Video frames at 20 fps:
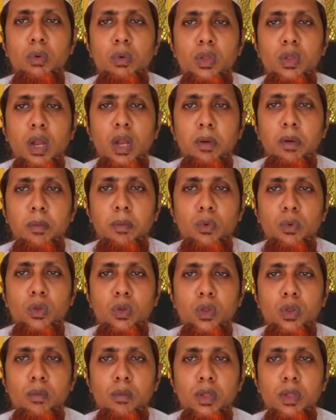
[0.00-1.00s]
তো বন্ধুরা আমার
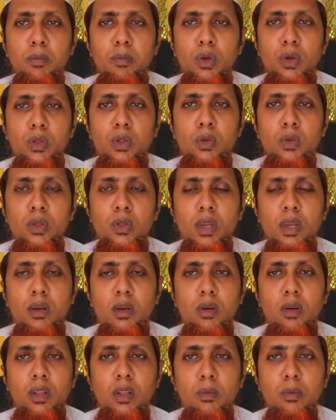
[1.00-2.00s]
প্রথম যে
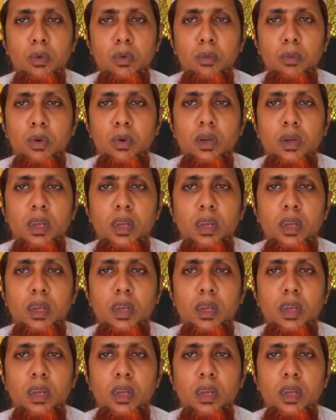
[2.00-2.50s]
পদ্ধতিটার কথা বলবো